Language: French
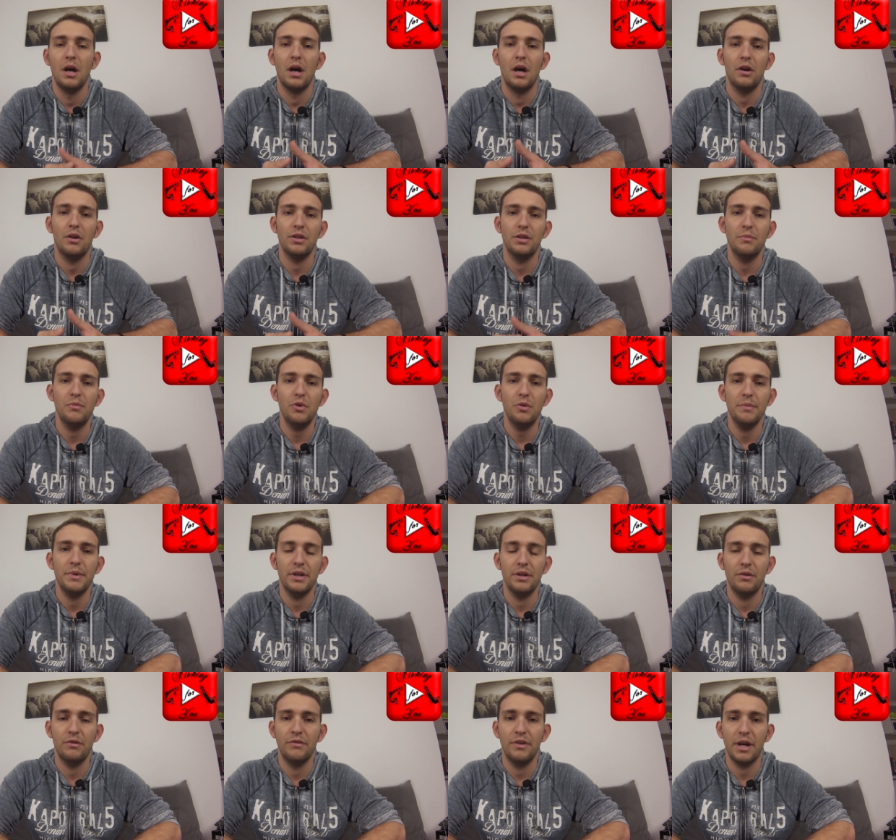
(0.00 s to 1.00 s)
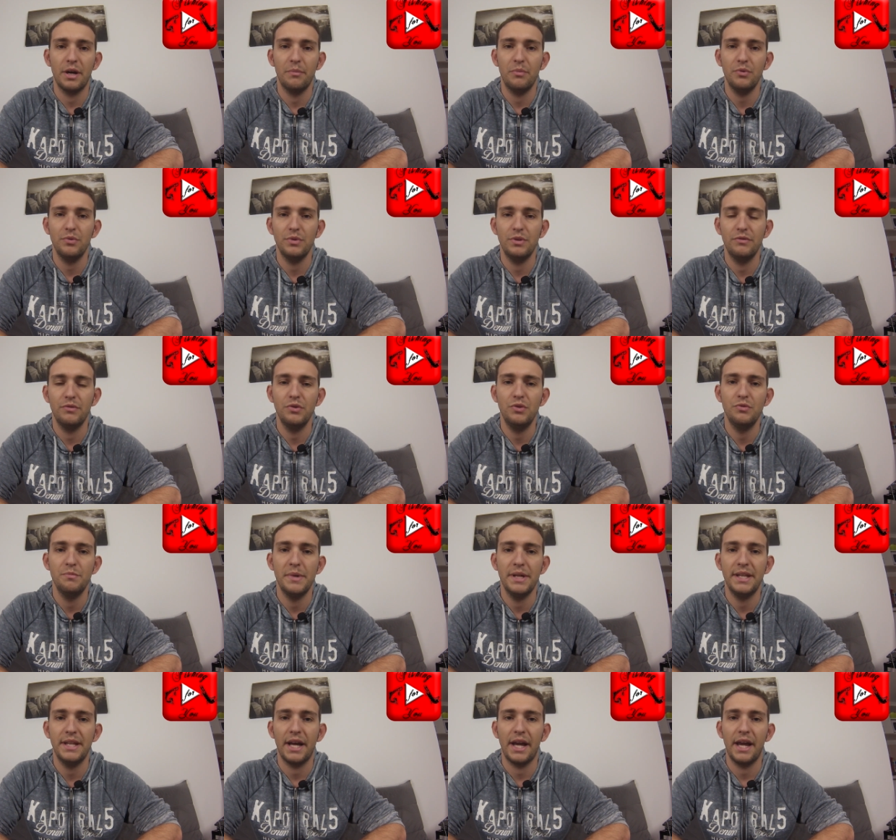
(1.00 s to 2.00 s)
Alors d'abord, bah, on va répondre au niveau du
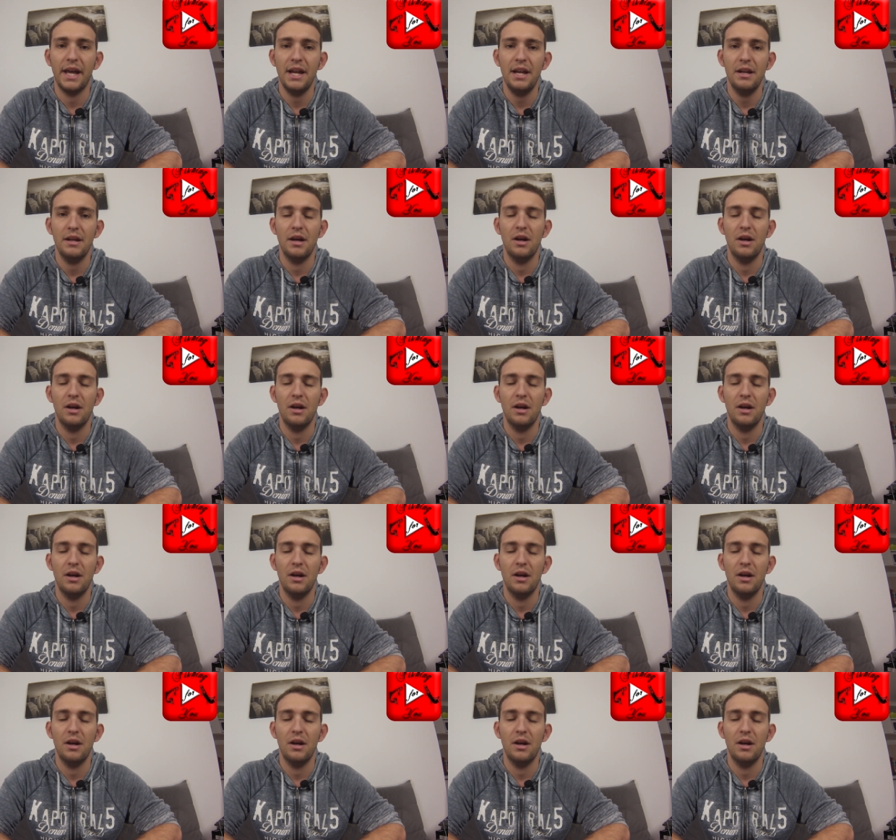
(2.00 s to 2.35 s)
matériel.